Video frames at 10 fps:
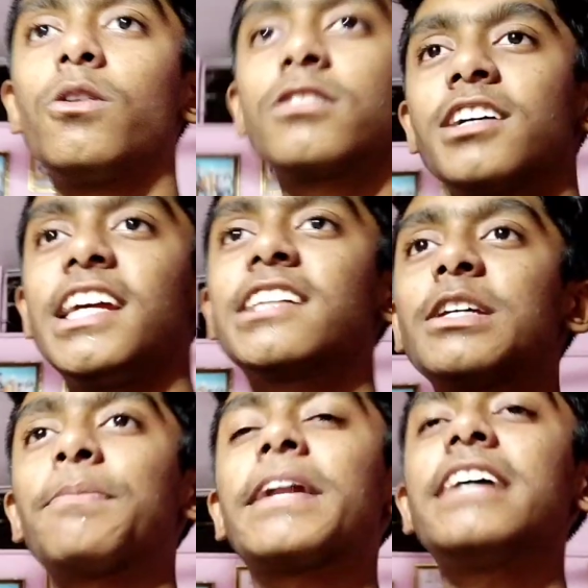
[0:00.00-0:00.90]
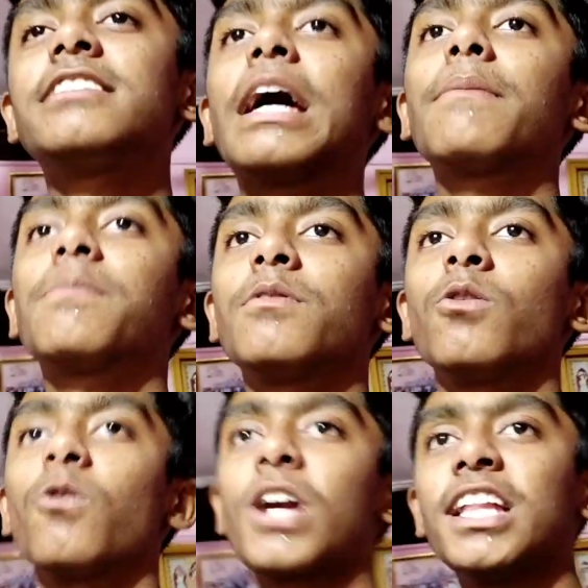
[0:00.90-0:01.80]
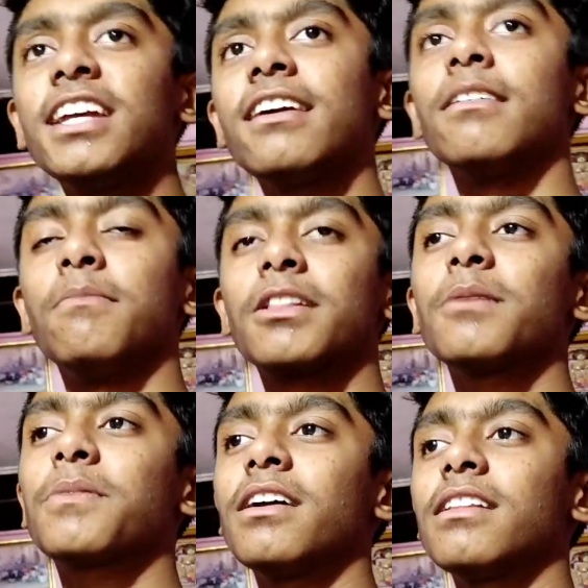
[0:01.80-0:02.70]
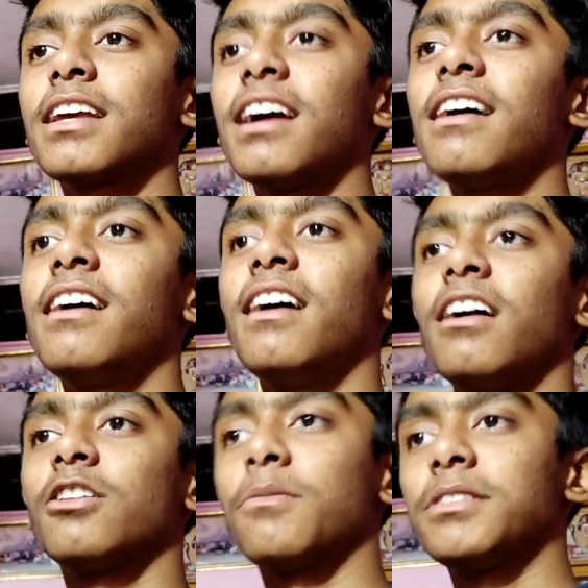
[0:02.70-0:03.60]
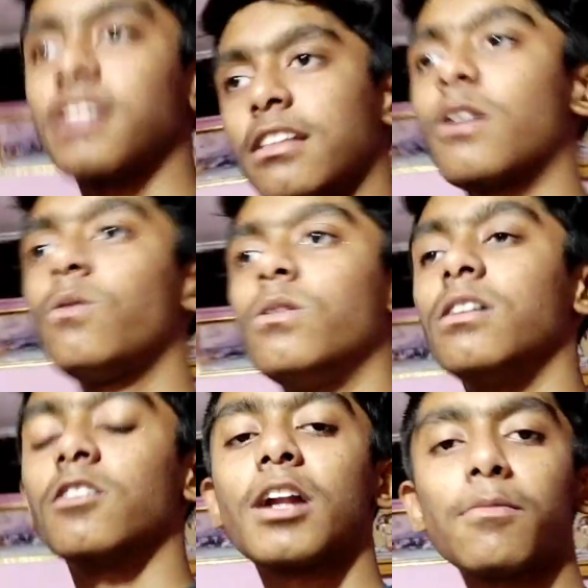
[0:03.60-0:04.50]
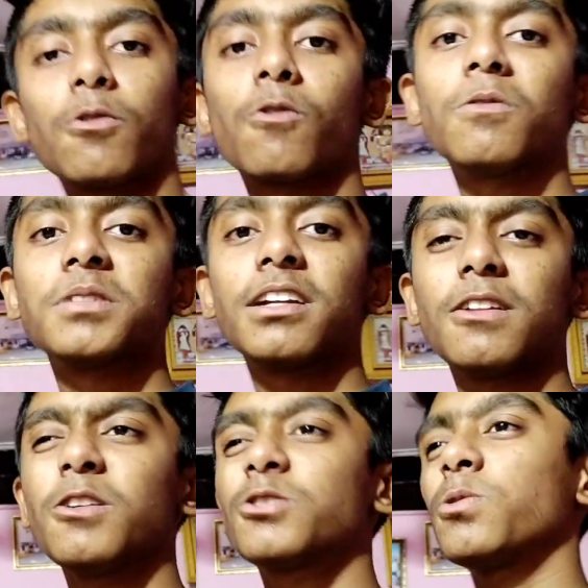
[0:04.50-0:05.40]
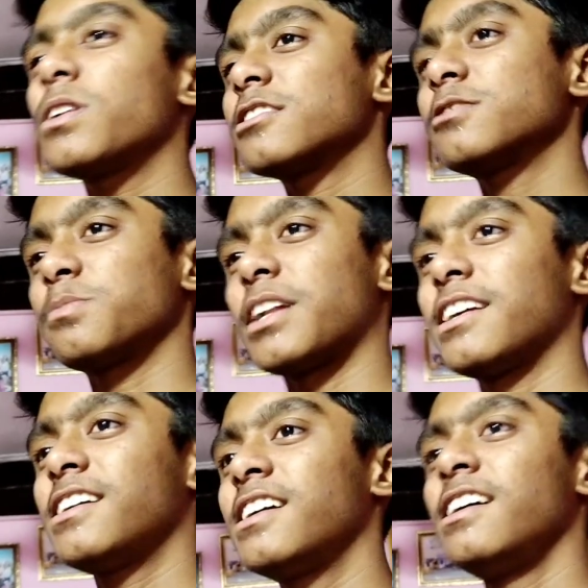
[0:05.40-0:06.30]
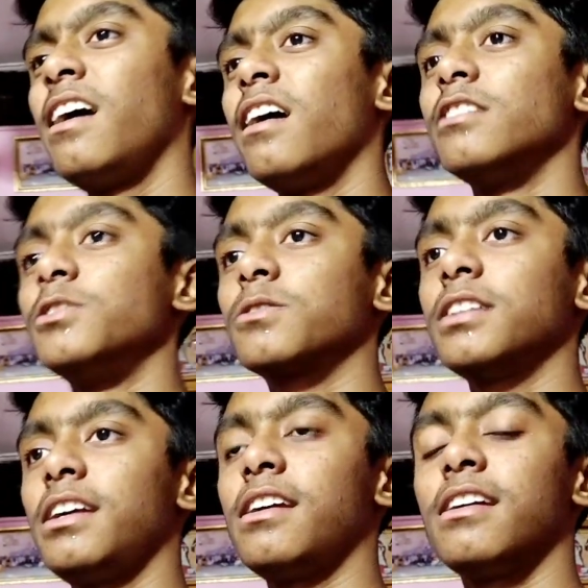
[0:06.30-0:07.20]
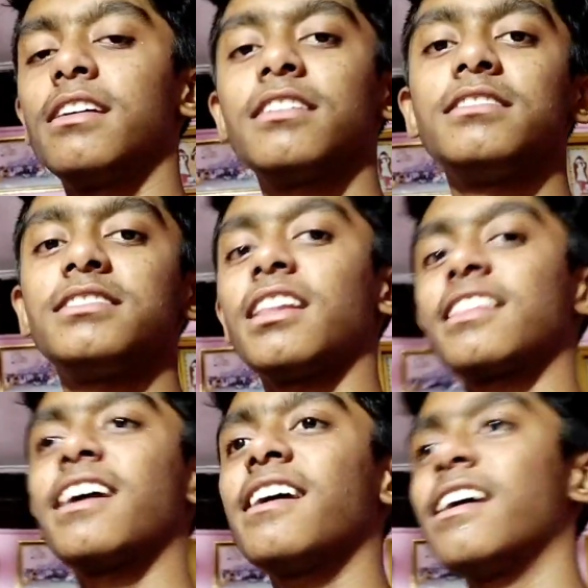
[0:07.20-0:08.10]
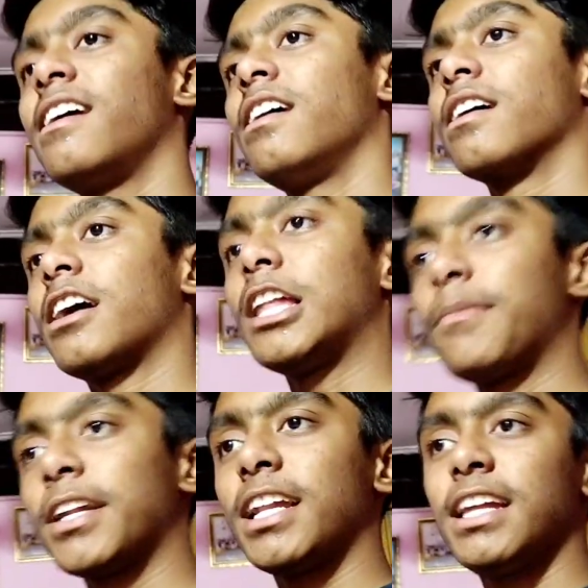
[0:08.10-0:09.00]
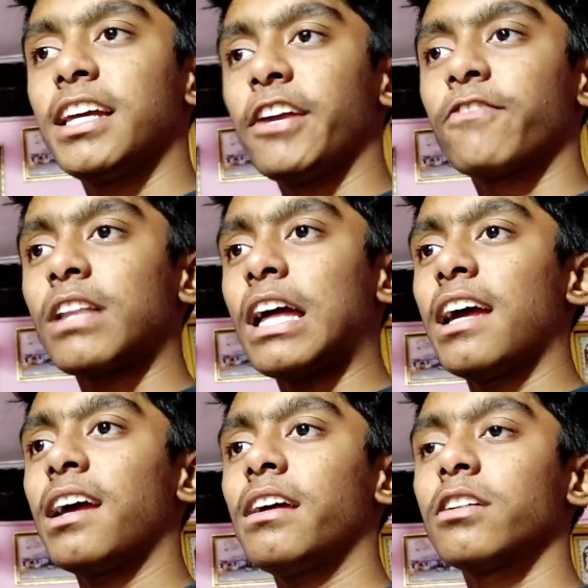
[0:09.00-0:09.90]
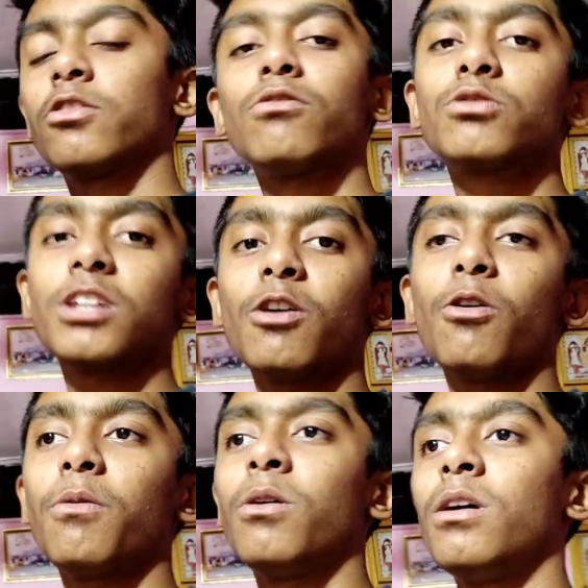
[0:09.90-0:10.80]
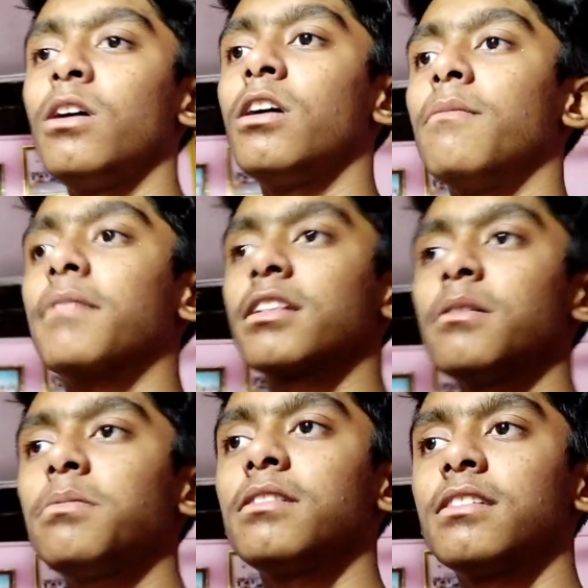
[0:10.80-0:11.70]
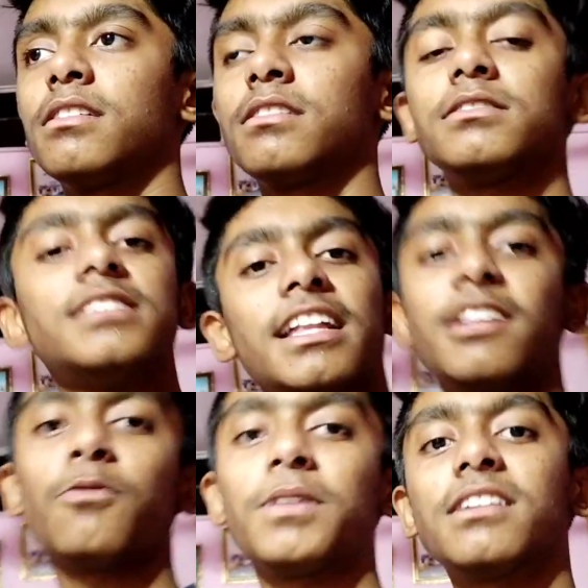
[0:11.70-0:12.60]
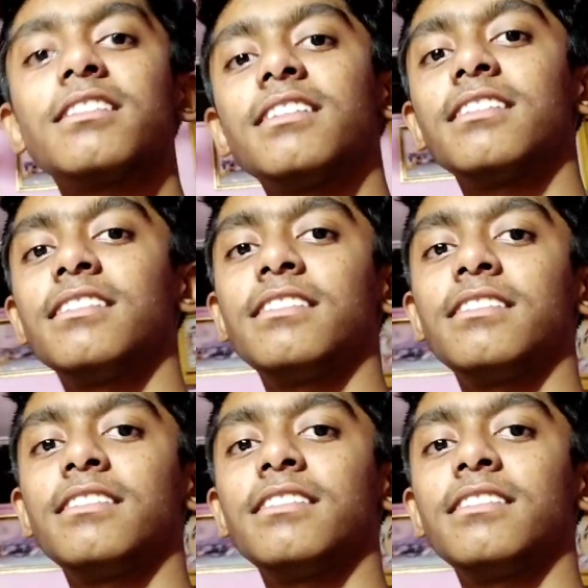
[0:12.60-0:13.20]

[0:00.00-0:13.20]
और एक सरप्राइज है आप लोगों के लिए मतलब कल क्या तो मैं चलता हूँ और आप लोगों को बताता हूँ छोटा सा सरप्राइज है जो कि हम चलते हैं कल हमारे लिए गिफ्ट आया है तो उसी को मतलब जाते हैं ओपन करते हैं